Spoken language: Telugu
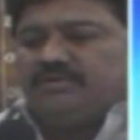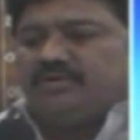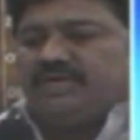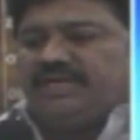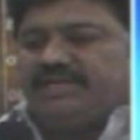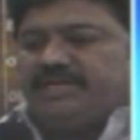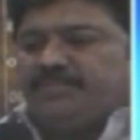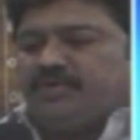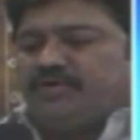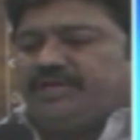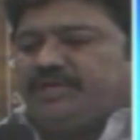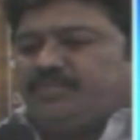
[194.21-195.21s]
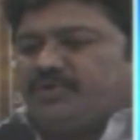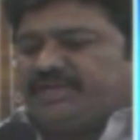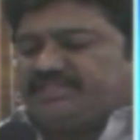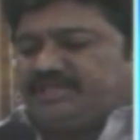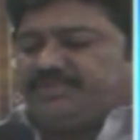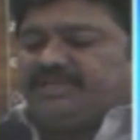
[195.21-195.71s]
ఓన్లీ డిపో టు డిపో
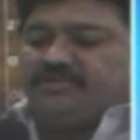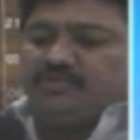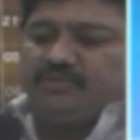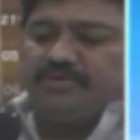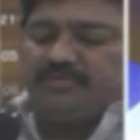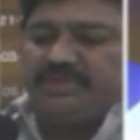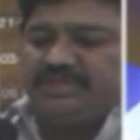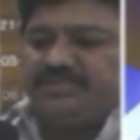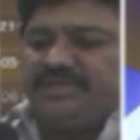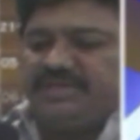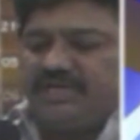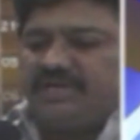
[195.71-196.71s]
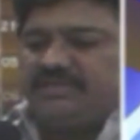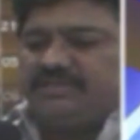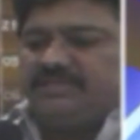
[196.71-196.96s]
ఎక్సెప్ట్ హిందూపూర్ మాత్రం ఇంకా